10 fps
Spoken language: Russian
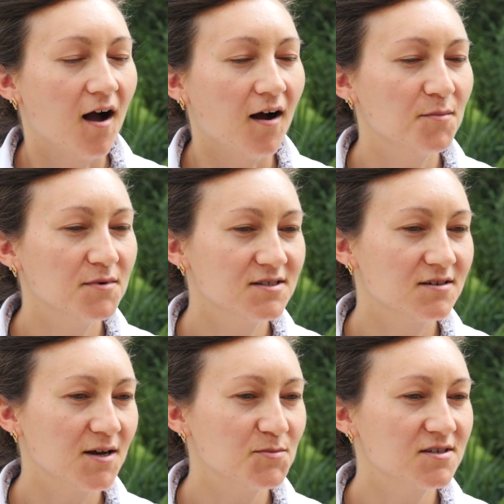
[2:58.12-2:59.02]
А мы
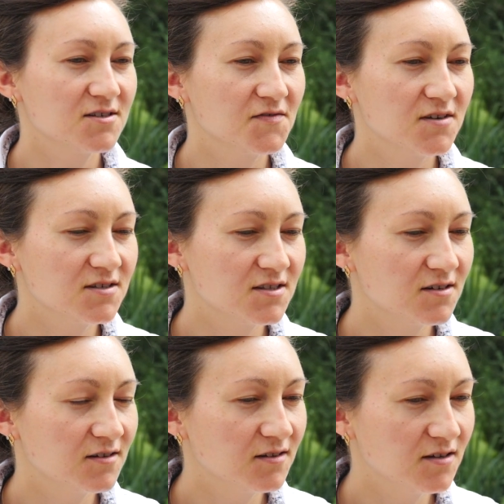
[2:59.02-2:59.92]
стараемся со своей
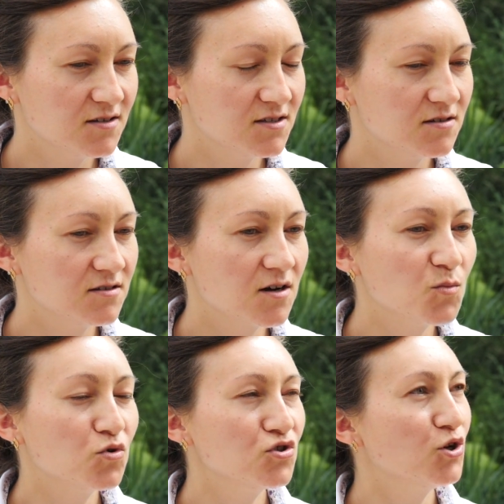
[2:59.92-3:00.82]
стороны сделать
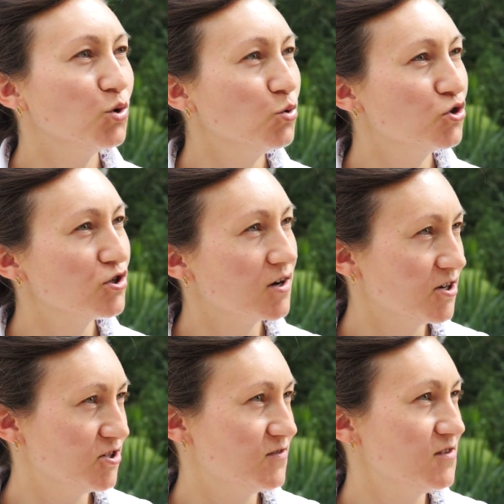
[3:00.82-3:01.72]
как можно лучше и
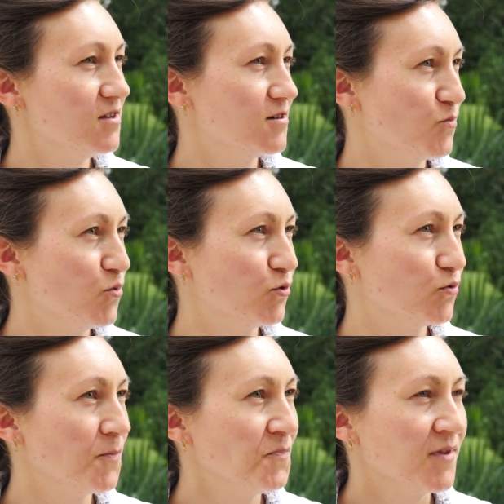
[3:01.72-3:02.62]
качественнее
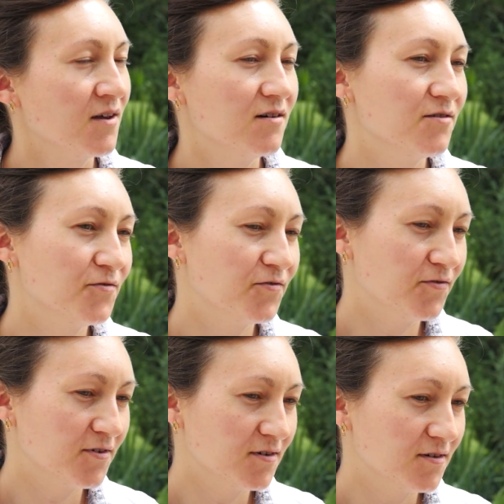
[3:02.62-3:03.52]
работу. Э,
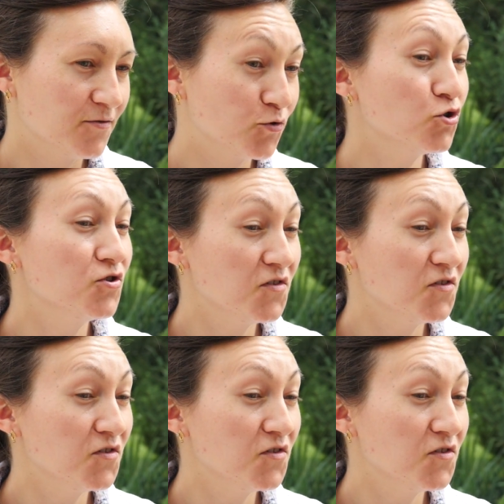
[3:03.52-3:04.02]
в, в то же